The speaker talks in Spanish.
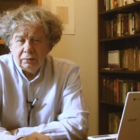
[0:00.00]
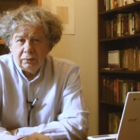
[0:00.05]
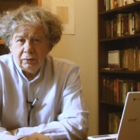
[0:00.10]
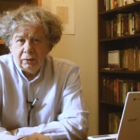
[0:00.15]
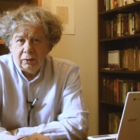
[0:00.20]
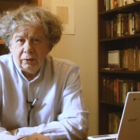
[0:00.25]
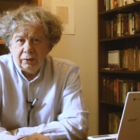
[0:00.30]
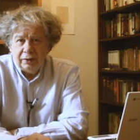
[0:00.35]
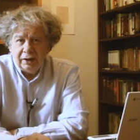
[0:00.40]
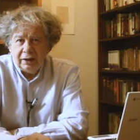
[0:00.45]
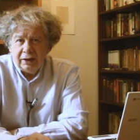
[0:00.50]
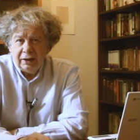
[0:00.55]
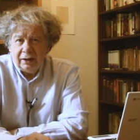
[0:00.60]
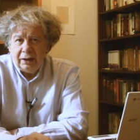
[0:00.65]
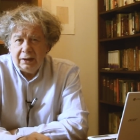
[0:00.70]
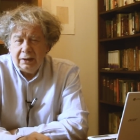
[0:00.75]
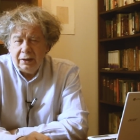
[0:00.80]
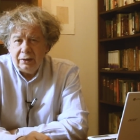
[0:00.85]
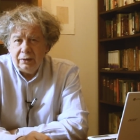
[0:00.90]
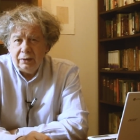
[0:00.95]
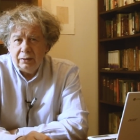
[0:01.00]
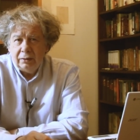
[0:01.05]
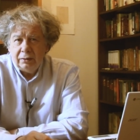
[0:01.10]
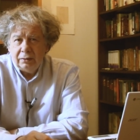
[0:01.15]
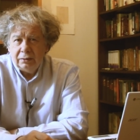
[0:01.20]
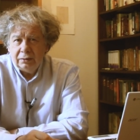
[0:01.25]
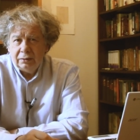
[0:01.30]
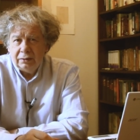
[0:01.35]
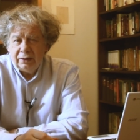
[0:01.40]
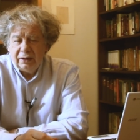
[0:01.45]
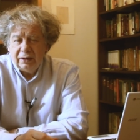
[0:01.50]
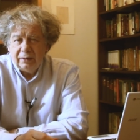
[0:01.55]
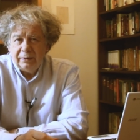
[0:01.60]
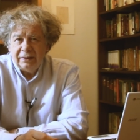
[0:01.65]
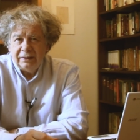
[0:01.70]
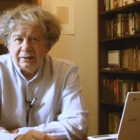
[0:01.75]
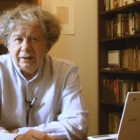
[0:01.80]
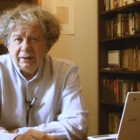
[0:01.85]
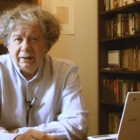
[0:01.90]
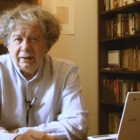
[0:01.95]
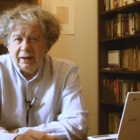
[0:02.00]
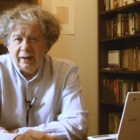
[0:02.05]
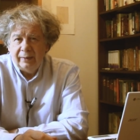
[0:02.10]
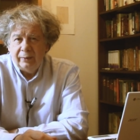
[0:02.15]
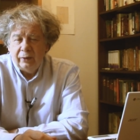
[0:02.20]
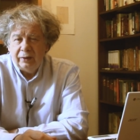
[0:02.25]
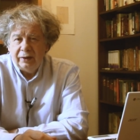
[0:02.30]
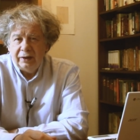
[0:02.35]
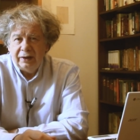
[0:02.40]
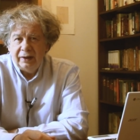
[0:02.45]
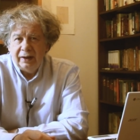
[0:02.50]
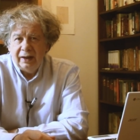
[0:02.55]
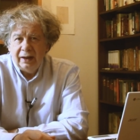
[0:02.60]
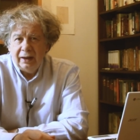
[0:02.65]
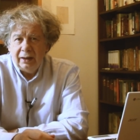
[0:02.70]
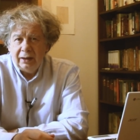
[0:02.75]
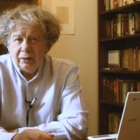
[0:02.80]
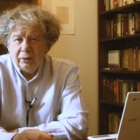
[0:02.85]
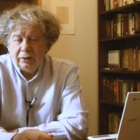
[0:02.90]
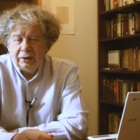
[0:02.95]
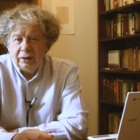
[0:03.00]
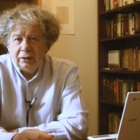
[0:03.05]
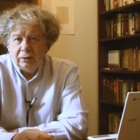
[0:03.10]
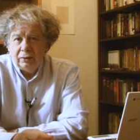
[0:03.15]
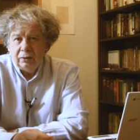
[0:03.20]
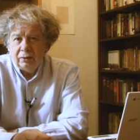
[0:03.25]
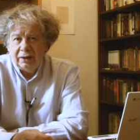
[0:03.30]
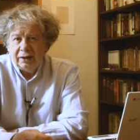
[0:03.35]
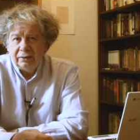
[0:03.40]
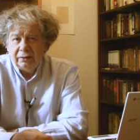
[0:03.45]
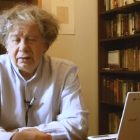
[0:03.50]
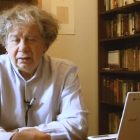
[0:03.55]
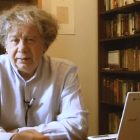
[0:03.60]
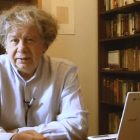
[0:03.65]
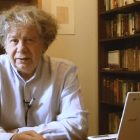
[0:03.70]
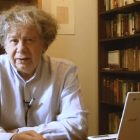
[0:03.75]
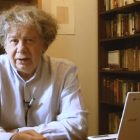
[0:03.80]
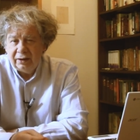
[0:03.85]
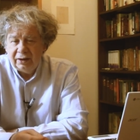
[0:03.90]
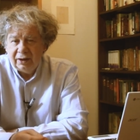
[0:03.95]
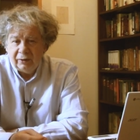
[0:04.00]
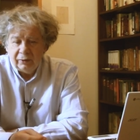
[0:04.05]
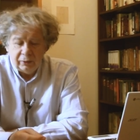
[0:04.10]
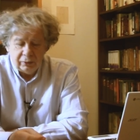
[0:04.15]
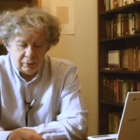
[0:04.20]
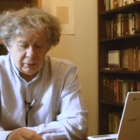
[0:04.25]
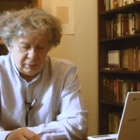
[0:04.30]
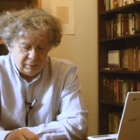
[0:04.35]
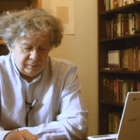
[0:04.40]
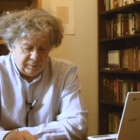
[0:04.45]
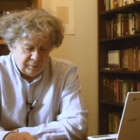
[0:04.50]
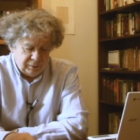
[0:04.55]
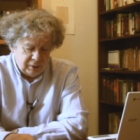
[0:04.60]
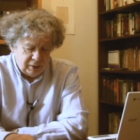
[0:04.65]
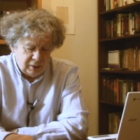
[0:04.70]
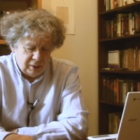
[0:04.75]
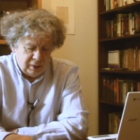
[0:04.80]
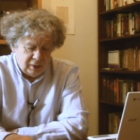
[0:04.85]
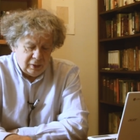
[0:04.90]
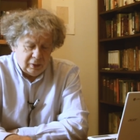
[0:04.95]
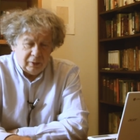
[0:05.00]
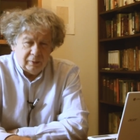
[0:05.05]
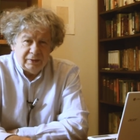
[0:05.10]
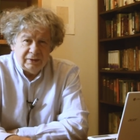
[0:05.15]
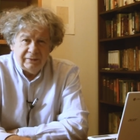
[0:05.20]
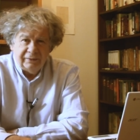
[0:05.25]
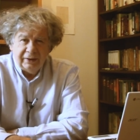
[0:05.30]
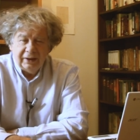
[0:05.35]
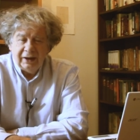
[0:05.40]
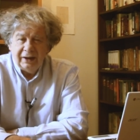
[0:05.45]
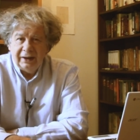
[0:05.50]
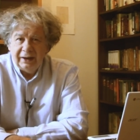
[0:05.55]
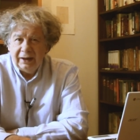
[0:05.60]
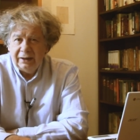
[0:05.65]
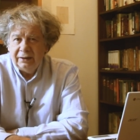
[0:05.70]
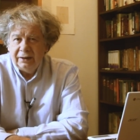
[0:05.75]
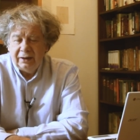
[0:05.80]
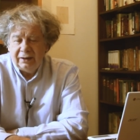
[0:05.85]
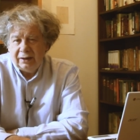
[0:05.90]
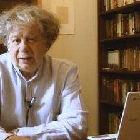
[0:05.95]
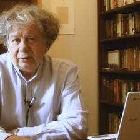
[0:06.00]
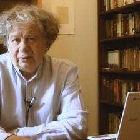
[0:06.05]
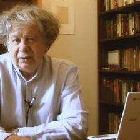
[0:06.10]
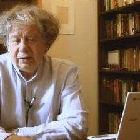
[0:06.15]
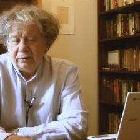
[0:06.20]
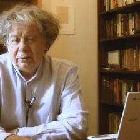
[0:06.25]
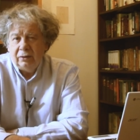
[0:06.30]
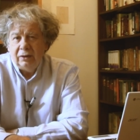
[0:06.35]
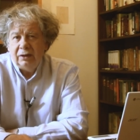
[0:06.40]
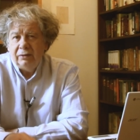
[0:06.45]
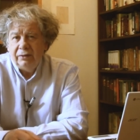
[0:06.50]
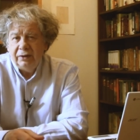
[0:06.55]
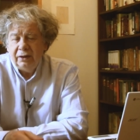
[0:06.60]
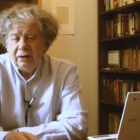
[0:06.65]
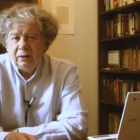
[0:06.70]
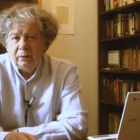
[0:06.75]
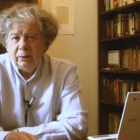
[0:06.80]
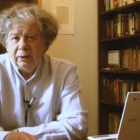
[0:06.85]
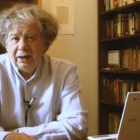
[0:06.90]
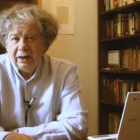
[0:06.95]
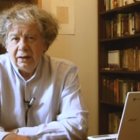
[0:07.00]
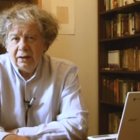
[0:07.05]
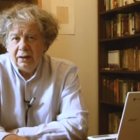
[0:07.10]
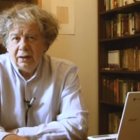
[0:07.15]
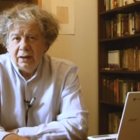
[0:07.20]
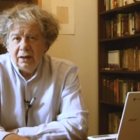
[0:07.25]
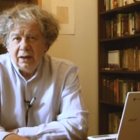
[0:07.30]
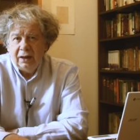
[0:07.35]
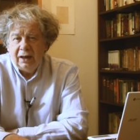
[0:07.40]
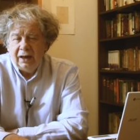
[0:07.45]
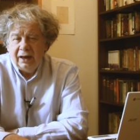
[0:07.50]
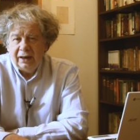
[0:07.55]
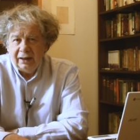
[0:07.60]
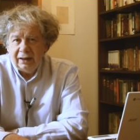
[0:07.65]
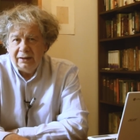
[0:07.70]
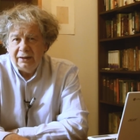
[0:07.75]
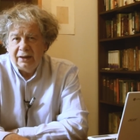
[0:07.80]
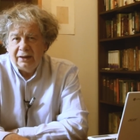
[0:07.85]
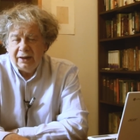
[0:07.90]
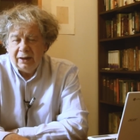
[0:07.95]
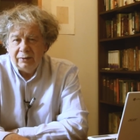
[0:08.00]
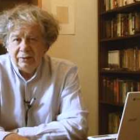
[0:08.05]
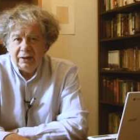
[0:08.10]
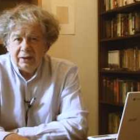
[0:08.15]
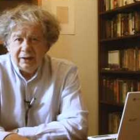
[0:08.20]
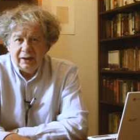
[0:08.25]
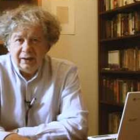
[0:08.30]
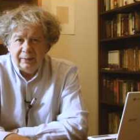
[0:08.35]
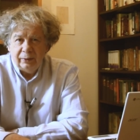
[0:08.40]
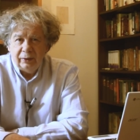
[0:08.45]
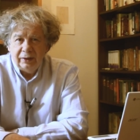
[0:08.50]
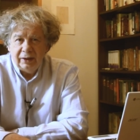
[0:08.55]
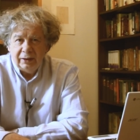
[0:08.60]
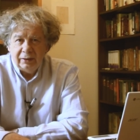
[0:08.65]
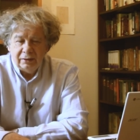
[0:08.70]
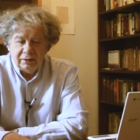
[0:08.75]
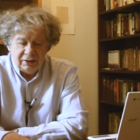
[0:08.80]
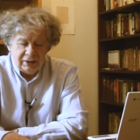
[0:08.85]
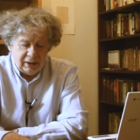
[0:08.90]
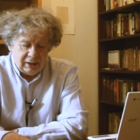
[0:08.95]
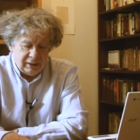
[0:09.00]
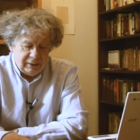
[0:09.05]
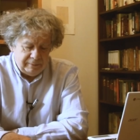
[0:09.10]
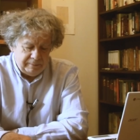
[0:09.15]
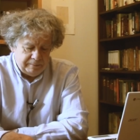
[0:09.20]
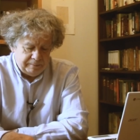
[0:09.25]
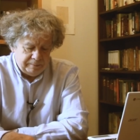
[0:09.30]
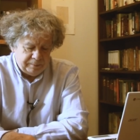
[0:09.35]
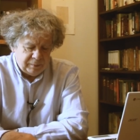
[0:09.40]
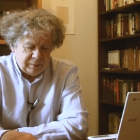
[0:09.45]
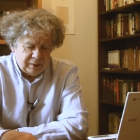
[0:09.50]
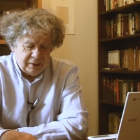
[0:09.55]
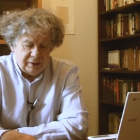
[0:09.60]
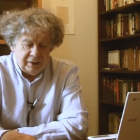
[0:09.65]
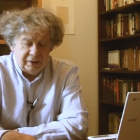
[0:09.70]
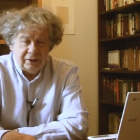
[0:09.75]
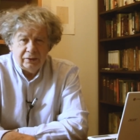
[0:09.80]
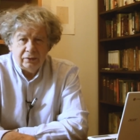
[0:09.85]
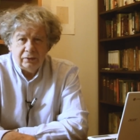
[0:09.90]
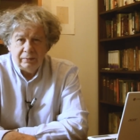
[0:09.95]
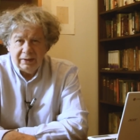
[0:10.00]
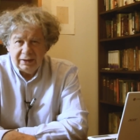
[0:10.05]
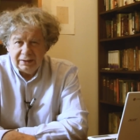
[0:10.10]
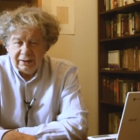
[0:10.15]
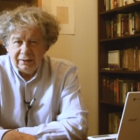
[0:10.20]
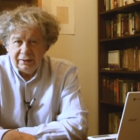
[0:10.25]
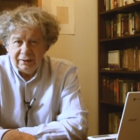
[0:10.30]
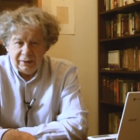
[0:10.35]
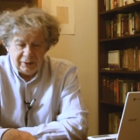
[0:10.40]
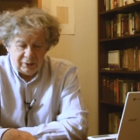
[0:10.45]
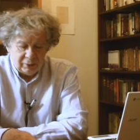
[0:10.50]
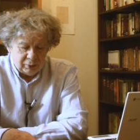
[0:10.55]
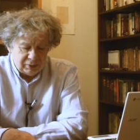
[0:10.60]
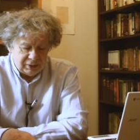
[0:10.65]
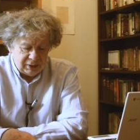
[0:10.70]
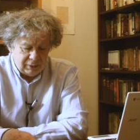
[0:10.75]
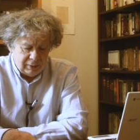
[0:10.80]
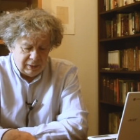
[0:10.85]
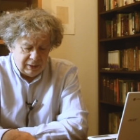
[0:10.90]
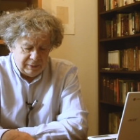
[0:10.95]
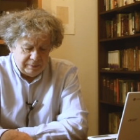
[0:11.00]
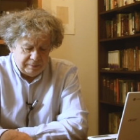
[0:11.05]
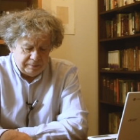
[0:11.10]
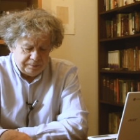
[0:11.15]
lo que crean ellos que representa la modernidad o que en todo caso representa voto, como si fueran grandes causas. No les voy a enamorar las grandes causas que han apoyado en Chile y que son bastante discutibles.